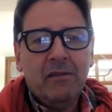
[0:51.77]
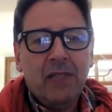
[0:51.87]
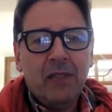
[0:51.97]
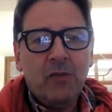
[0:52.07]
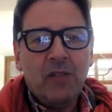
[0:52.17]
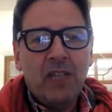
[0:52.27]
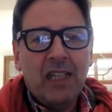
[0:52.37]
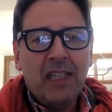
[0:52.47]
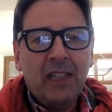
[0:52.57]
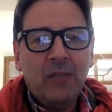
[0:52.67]
una
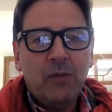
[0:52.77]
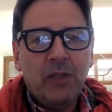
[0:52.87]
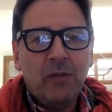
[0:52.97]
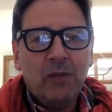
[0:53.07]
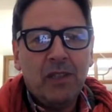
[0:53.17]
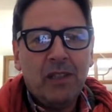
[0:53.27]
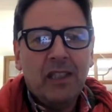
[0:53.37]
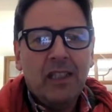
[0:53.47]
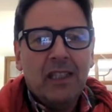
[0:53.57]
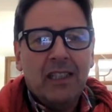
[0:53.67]
sua creatura, una